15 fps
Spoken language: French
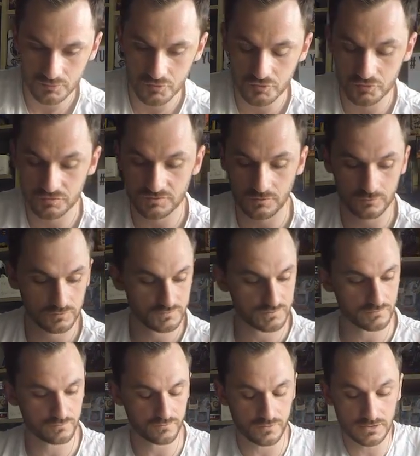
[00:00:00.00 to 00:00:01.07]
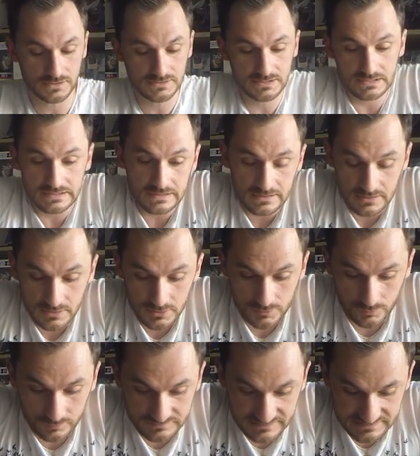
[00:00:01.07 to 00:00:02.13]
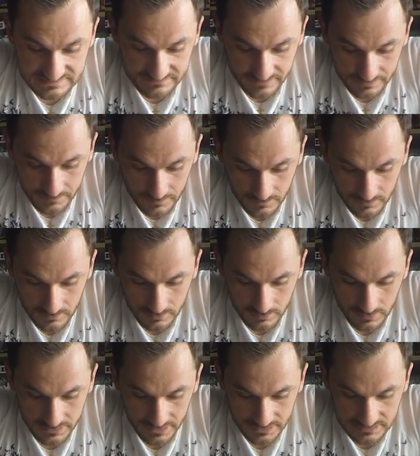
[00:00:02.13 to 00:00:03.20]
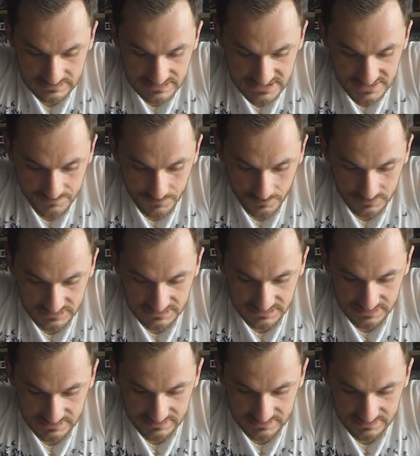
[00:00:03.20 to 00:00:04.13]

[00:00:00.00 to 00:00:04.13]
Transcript: une en une seule fois. Donc ça c'est vraiment euh, un archétype euh, qui